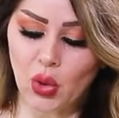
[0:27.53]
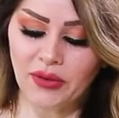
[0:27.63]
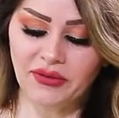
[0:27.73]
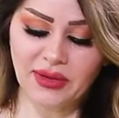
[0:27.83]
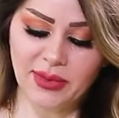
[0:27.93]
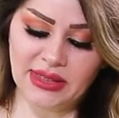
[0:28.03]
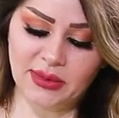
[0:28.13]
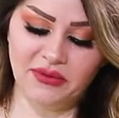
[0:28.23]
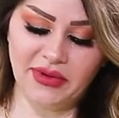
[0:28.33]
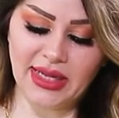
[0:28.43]
عرفت
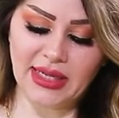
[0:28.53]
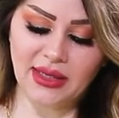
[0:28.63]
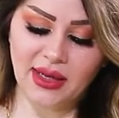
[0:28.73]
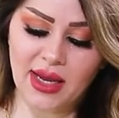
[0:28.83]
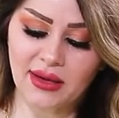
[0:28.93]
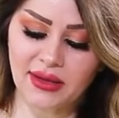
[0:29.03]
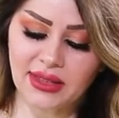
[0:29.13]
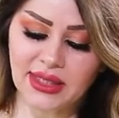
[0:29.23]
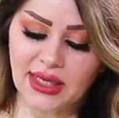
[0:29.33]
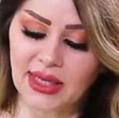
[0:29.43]
باسم الفتاه
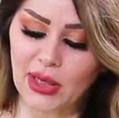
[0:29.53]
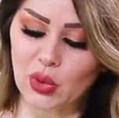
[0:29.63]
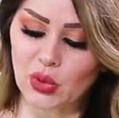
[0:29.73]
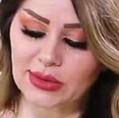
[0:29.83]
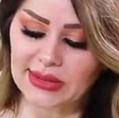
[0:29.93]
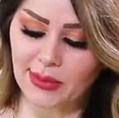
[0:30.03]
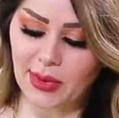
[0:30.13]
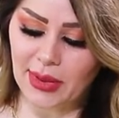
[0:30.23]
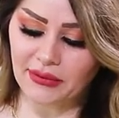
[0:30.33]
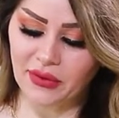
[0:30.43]
الكارثة ستكون
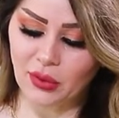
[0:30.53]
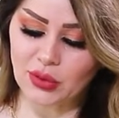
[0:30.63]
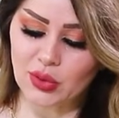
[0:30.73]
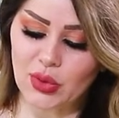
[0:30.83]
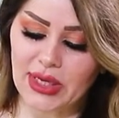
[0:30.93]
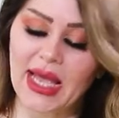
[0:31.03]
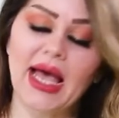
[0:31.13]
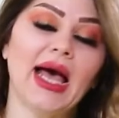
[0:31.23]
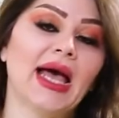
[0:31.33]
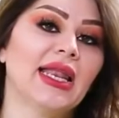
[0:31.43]
سببا في
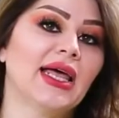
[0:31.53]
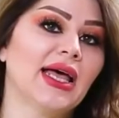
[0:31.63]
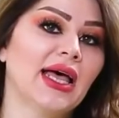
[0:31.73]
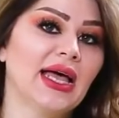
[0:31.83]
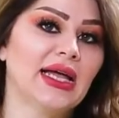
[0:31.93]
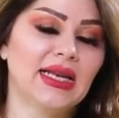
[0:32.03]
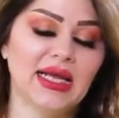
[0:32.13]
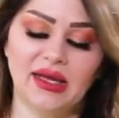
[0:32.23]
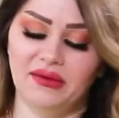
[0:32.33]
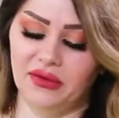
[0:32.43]
حصولها على
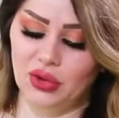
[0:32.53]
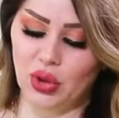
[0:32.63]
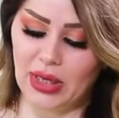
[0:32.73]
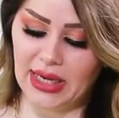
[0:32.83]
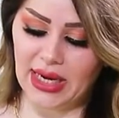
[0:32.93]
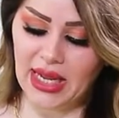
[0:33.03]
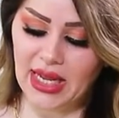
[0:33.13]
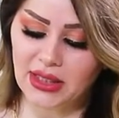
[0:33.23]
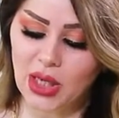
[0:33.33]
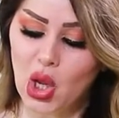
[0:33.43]
آلاف
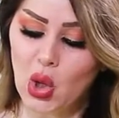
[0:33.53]
الدولارات